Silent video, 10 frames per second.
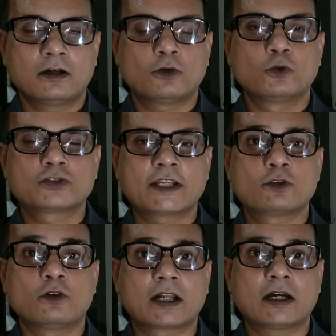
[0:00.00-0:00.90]
और
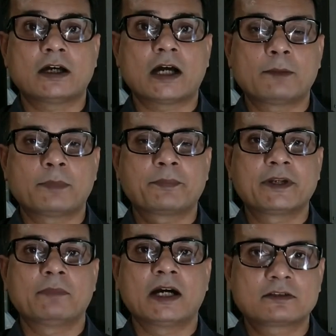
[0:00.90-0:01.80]
उसके द्वारा आप
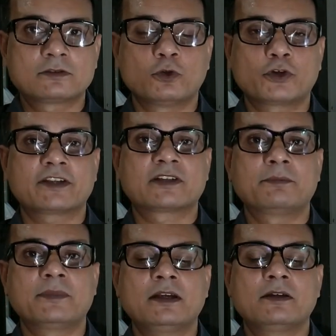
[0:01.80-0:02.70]
अपनी बात कोर्ट के
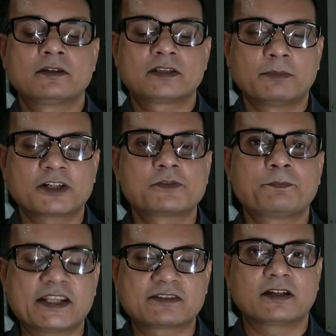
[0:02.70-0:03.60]
सामने समक्ष
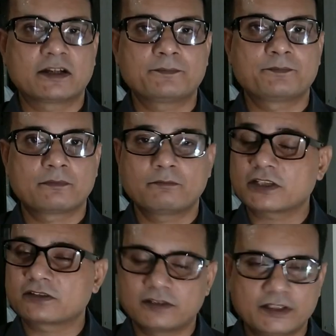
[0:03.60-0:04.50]
पेश करें
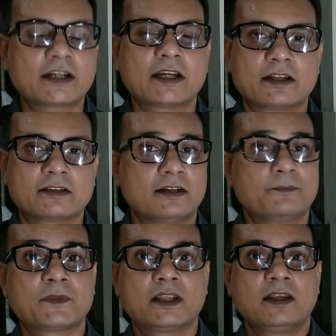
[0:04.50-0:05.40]
बस ये कहना
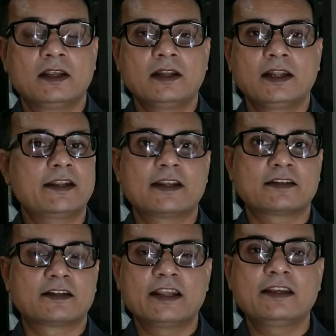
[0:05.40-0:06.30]
था लेकिन
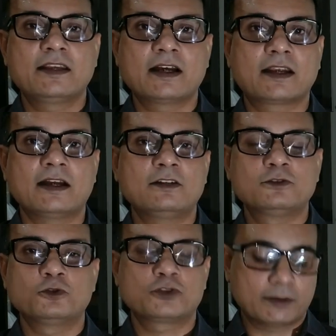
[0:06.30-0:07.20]
ऐसा नहीं किया गया
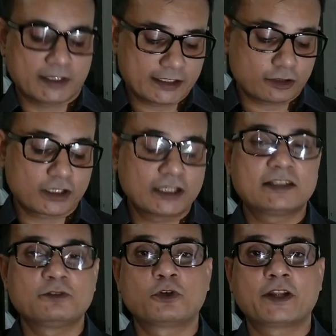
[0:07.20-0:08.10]
उसके बाद एक और
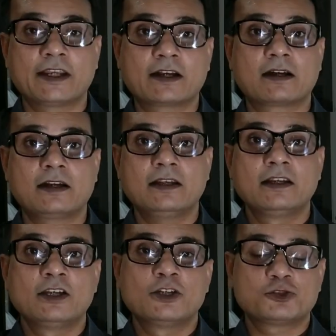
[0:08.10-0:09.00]
गलती उन्होंने ये कर ली
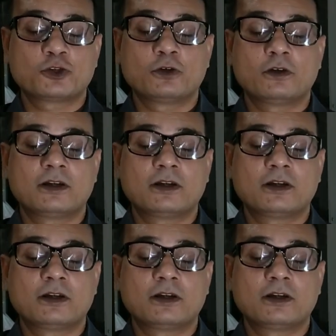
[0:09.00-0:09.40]
जो